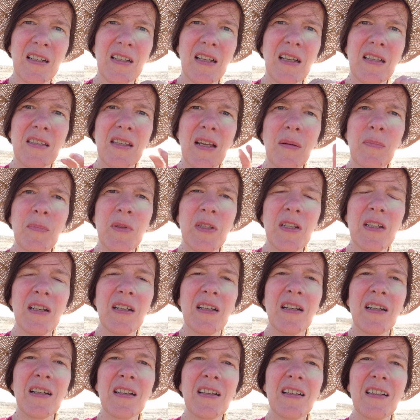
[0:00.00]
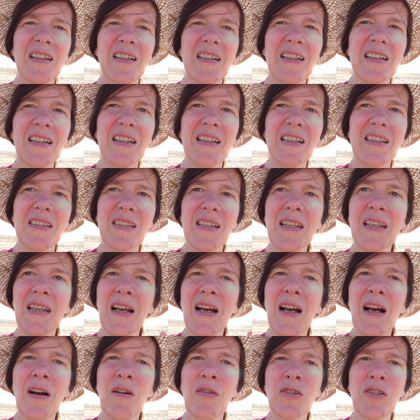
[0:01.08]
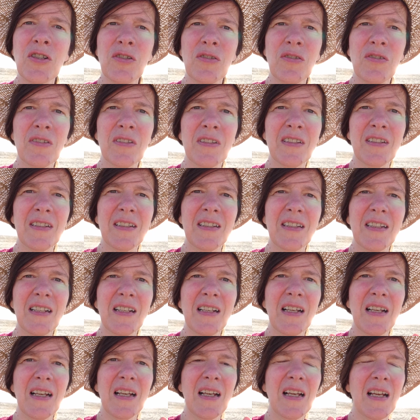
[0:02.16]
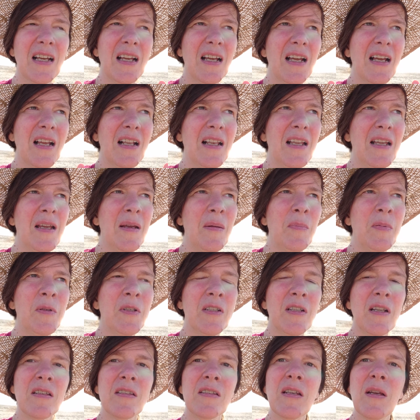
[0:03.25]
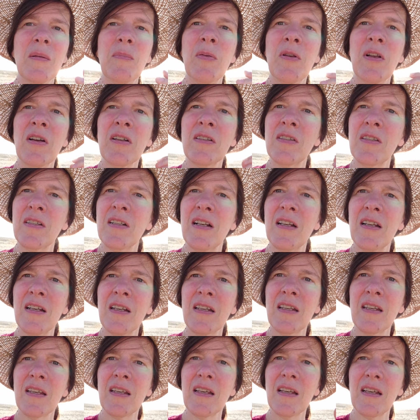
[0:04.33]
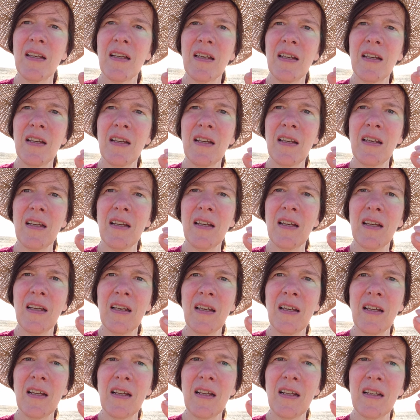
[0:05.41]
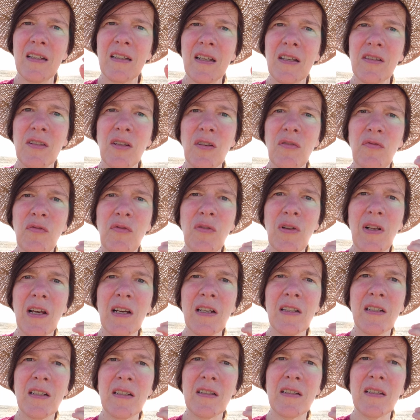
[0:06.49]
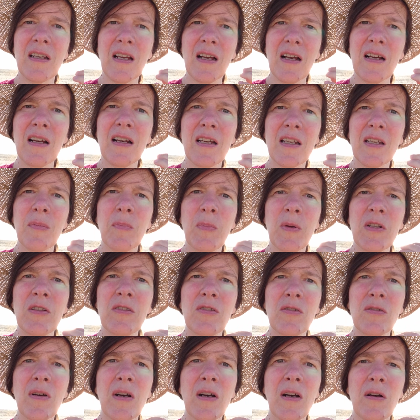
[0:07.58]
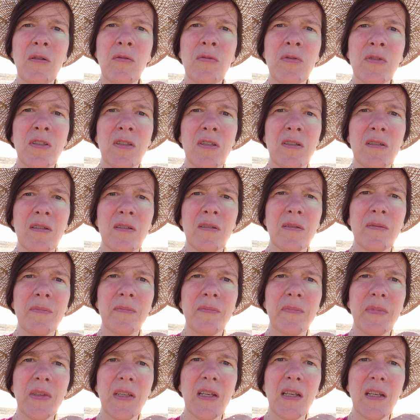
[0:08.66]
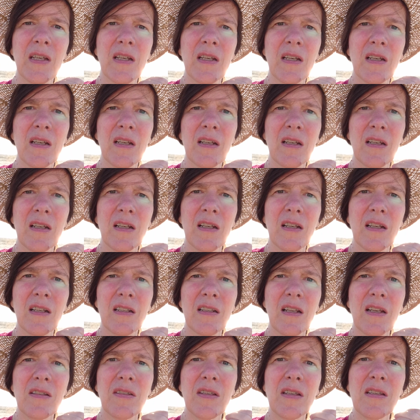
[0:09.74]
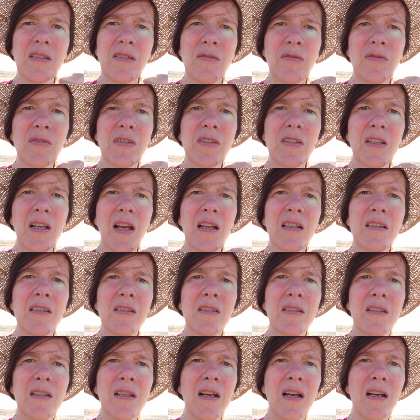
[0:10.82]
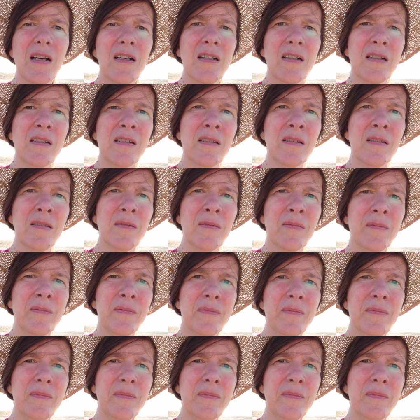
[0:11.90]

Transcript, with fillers: Das habt ihr sicher auch schon erlebt, dass ihr plötzlich das Gefühl hattet, ja, ich bin zu Hause. Das ist uns ganz nahe.